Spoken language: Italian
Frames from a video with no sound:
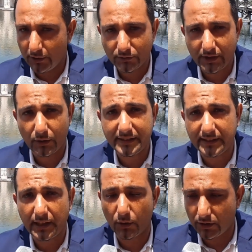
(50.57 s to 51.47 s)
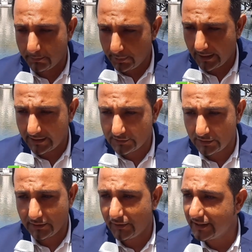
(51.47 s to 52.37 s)
non sarò il sindaco del palazzo,
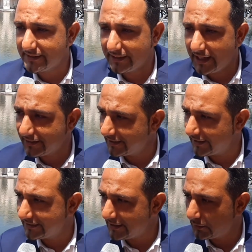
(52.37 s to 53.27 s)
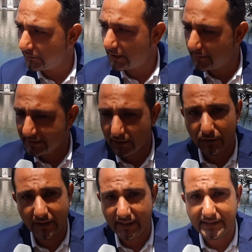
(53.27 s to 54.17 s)
a differenza di altri che restavano fino a
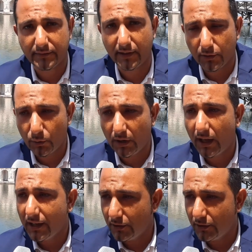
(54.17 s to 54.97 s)
mezzanotte senza far nulla,